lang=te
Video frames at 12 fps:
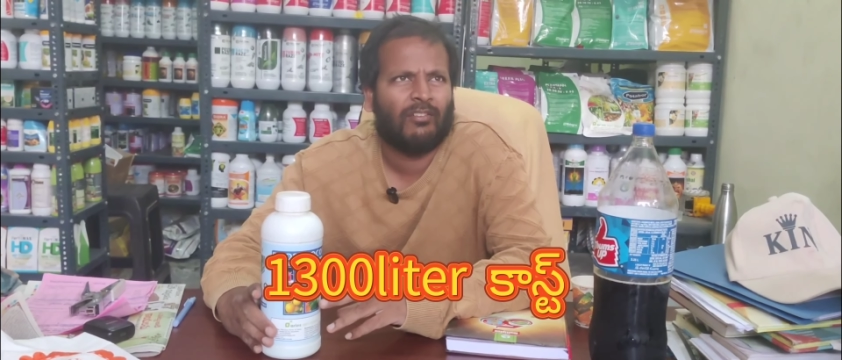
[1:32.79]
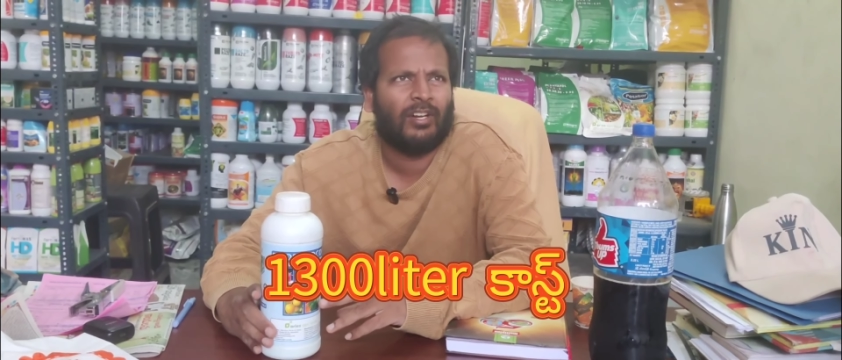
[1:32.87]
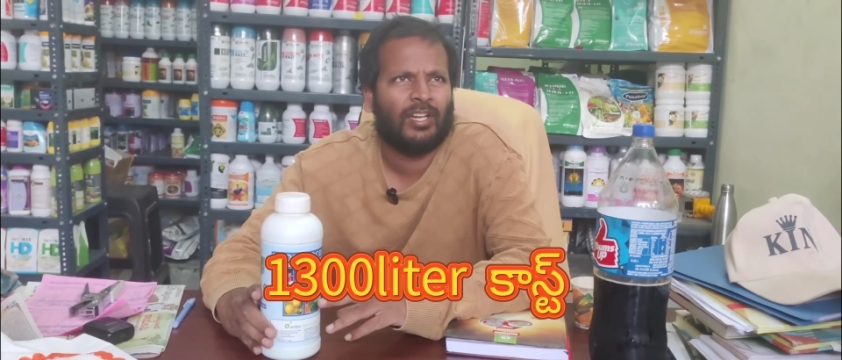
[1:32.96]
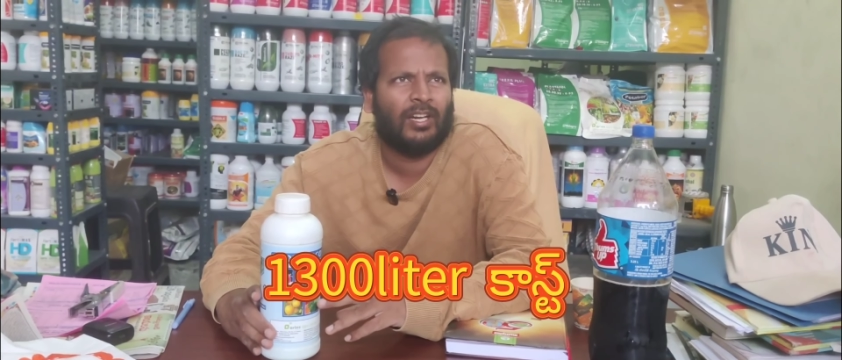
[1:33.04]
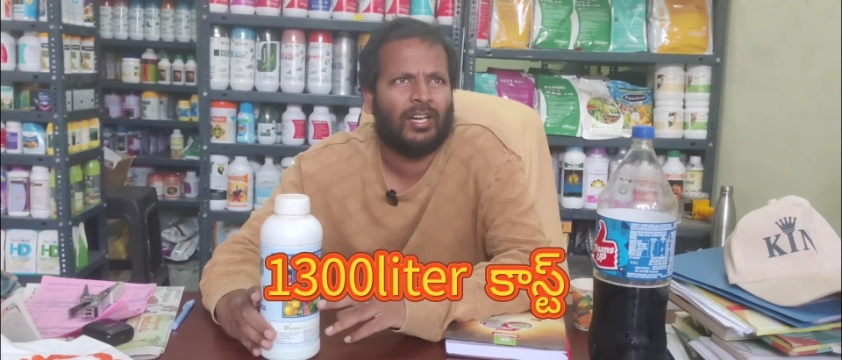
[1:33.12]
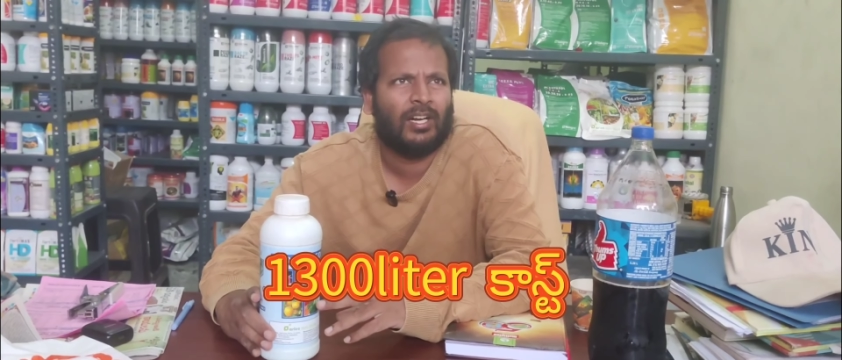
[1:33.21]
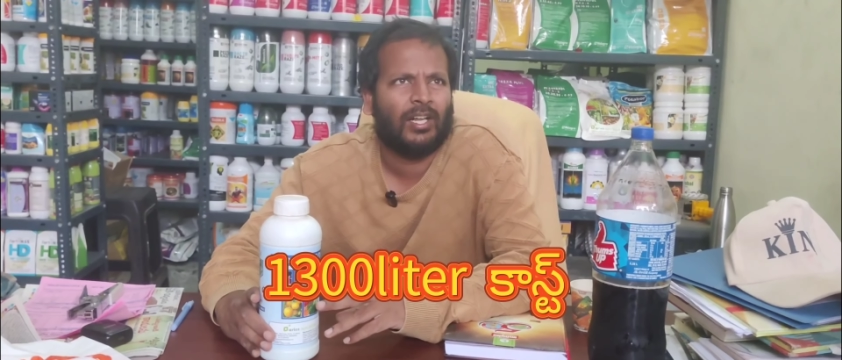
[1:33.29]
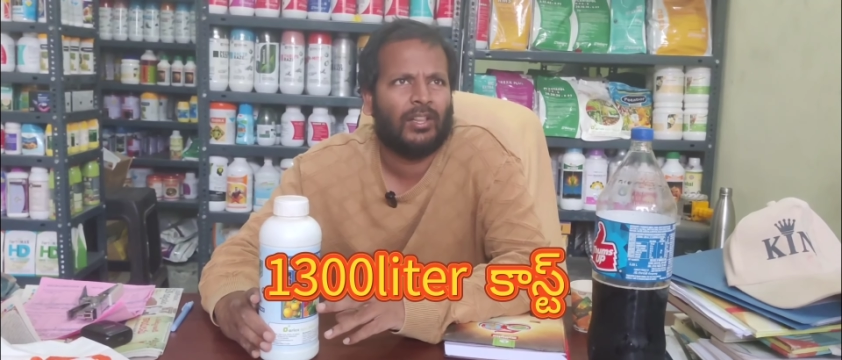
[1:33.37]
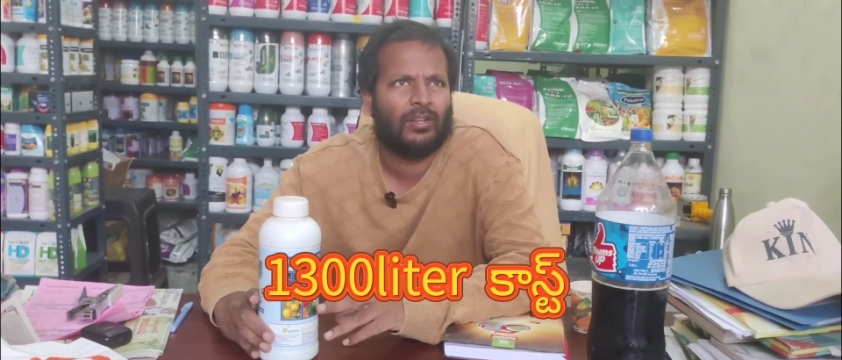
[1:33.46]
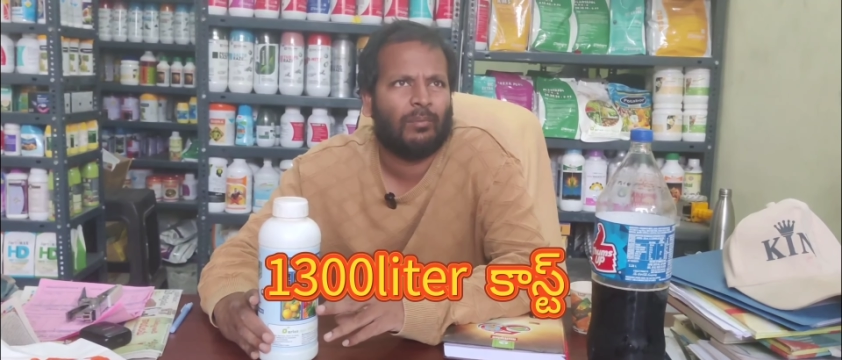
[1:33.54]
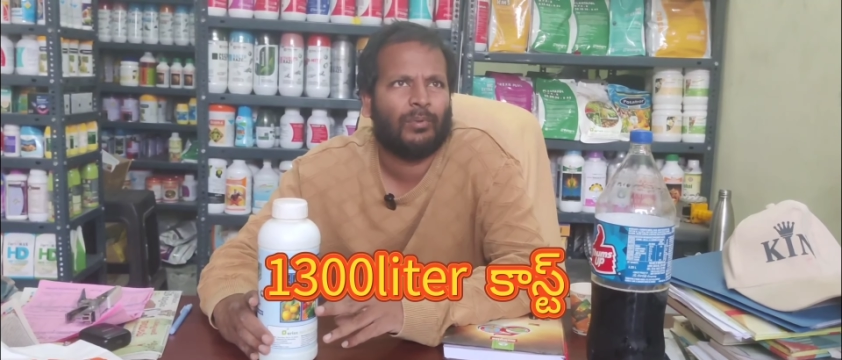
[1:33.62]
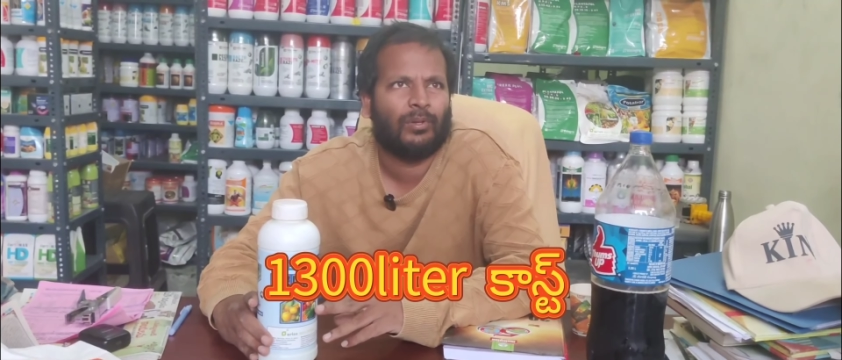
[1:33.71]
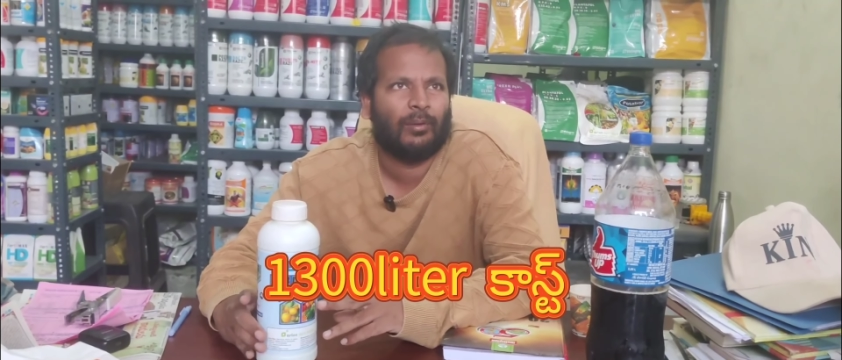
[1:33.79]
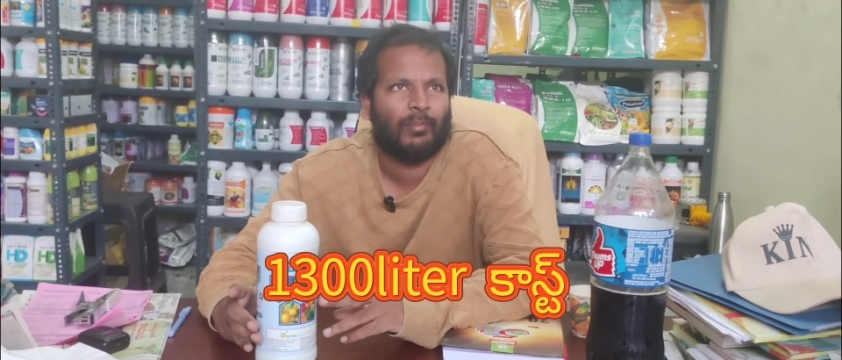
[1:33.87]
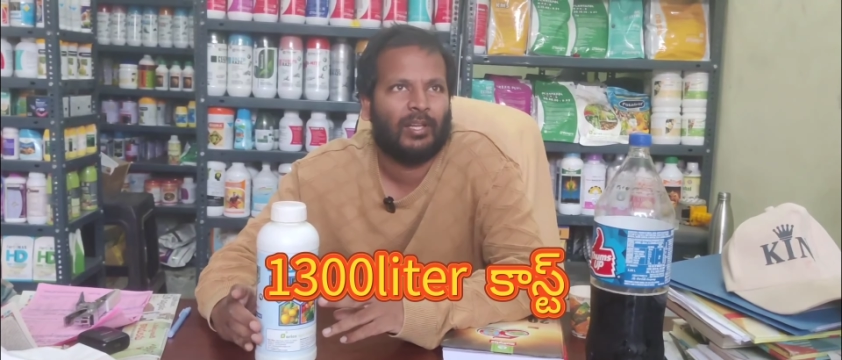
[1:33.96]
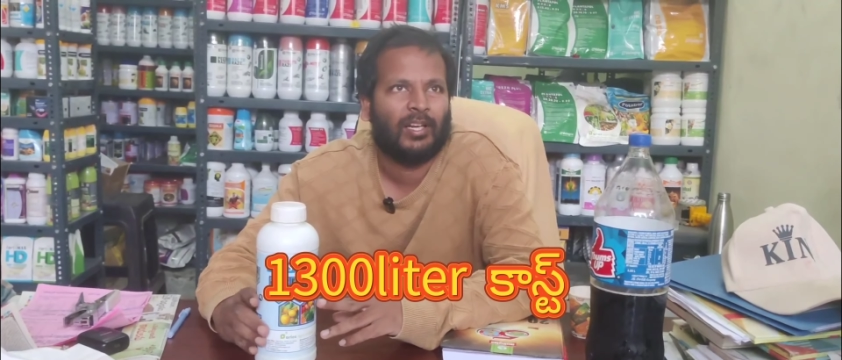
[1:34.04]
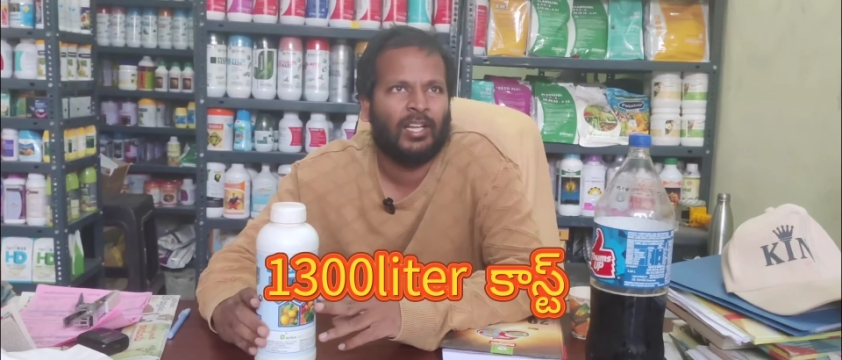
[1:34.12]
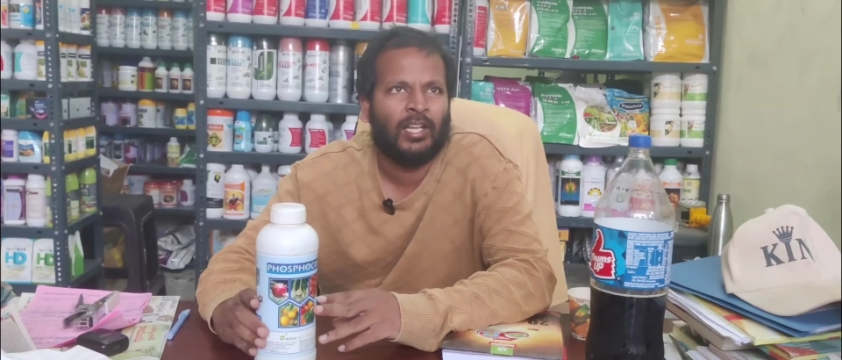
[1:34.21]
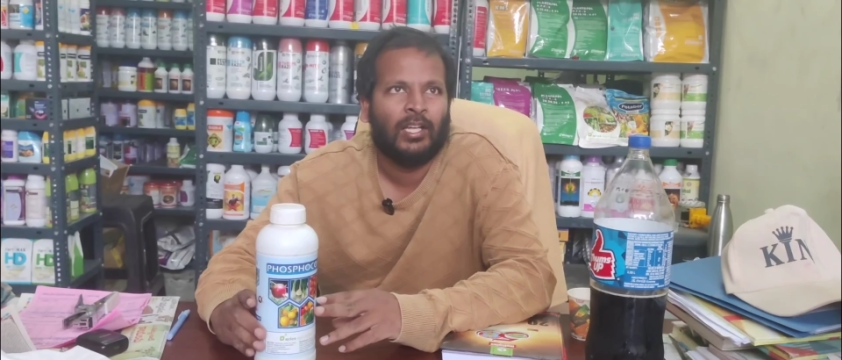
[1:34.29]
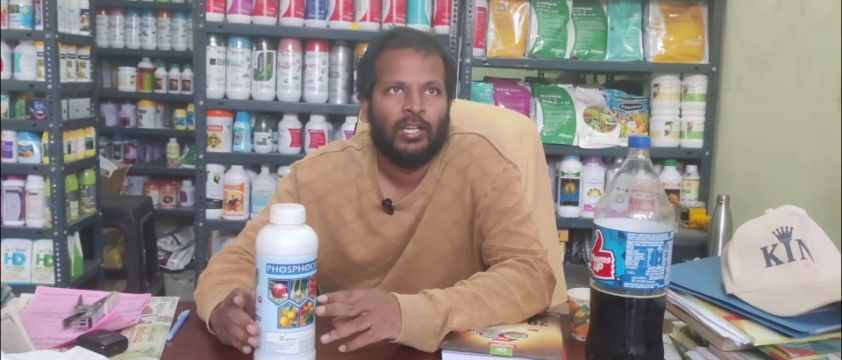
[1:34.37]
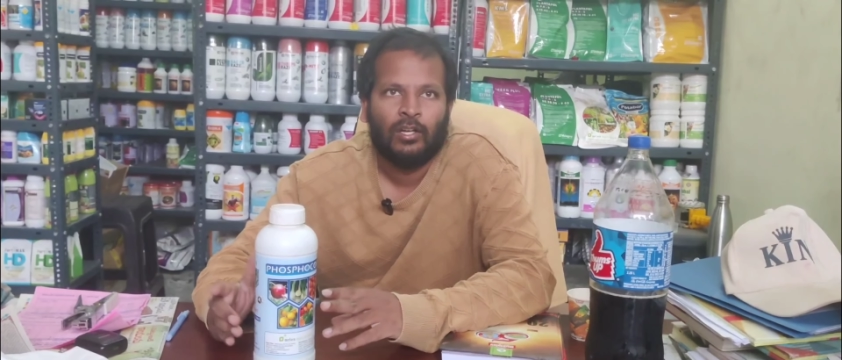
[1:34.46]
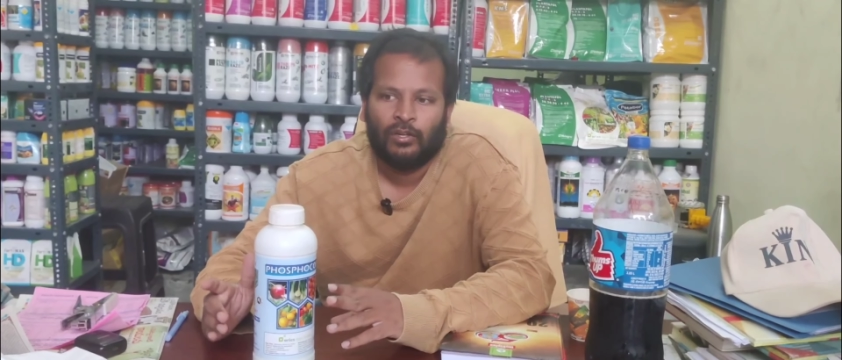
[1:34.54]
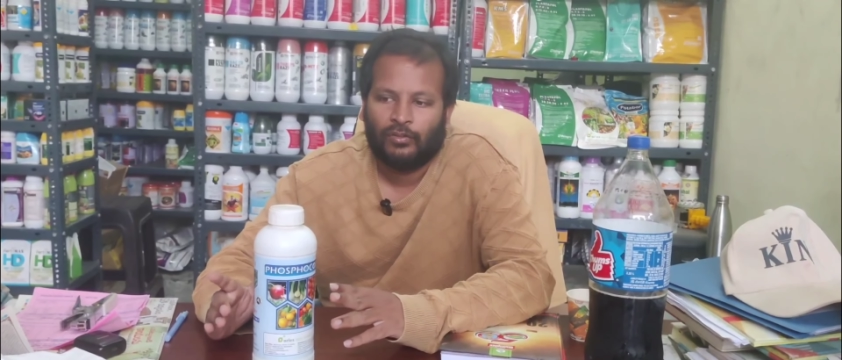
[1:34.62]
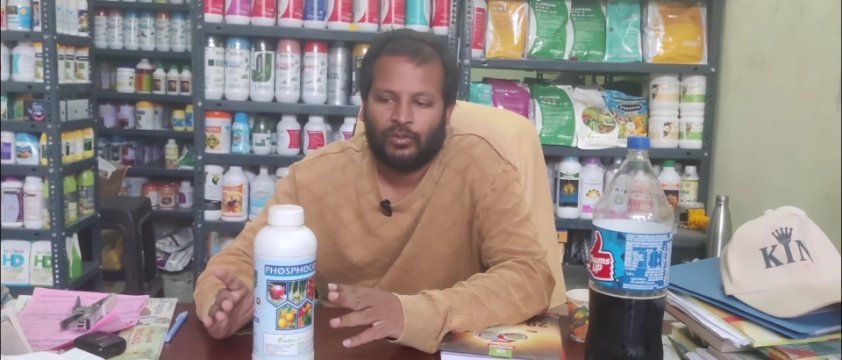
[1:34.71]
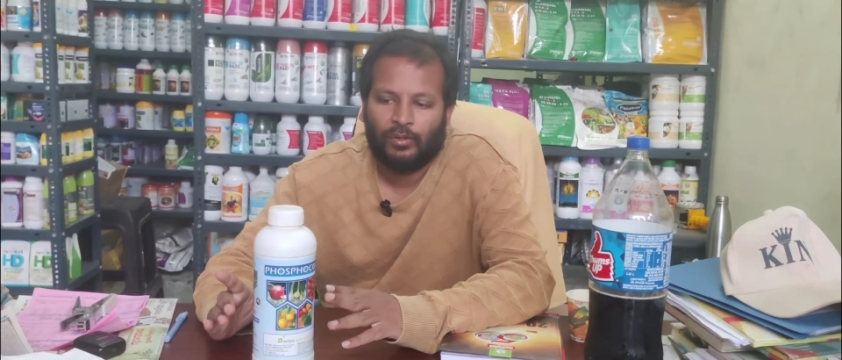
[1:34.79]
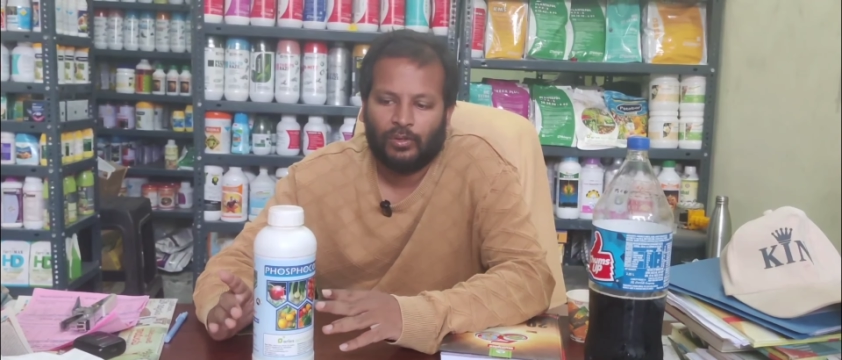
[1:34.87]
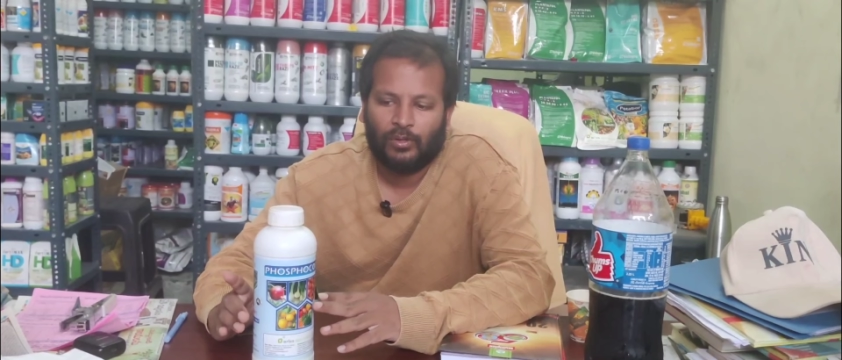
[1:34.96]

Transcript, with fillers: సెవెంటీన్ హండ్రెడ్ ఎంత అమ్ముతున్నాం దీన్ని సో